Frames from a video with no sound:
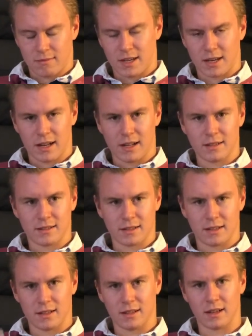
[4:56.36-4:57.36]
knallen
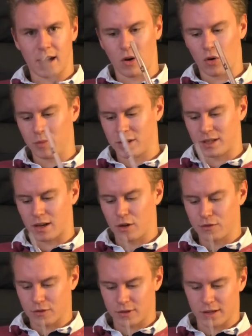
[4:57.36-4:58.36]
sie die Aromen
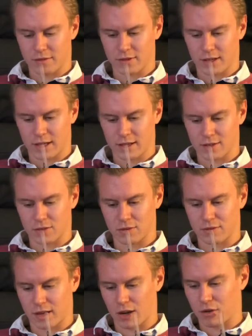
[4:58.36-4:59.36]
drauf und dann geht es so in
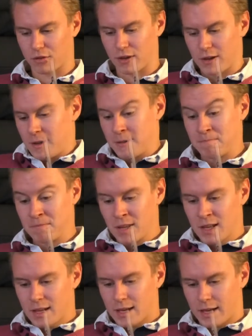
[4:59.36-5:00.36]
den Verkauf.
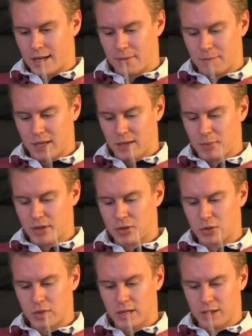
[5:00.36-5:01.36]
Ähm, ich
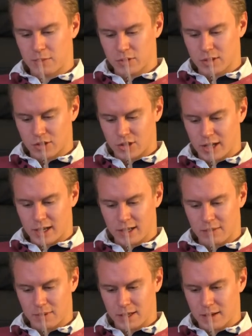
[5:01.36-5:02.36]
persönlich muss gestehen,
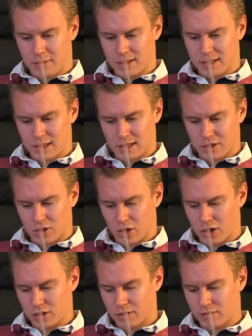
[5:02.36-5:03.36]
ich bin da ein bisschen
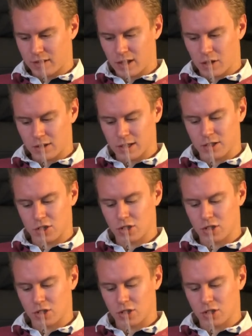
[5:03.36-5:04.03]
enttäuscht, finde auch den